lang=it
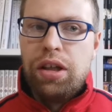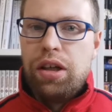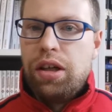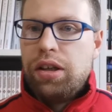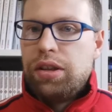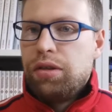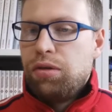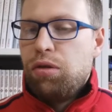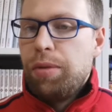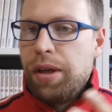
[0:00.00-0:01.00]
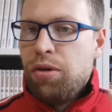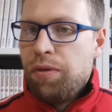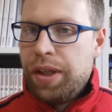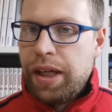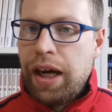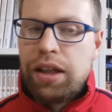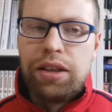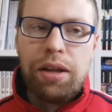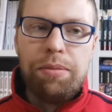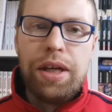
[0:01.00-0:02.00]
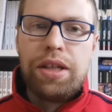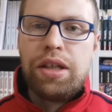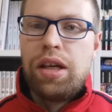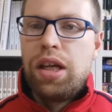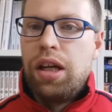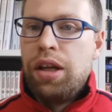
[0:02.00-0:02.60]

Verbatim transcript: nel senso come novità del mese,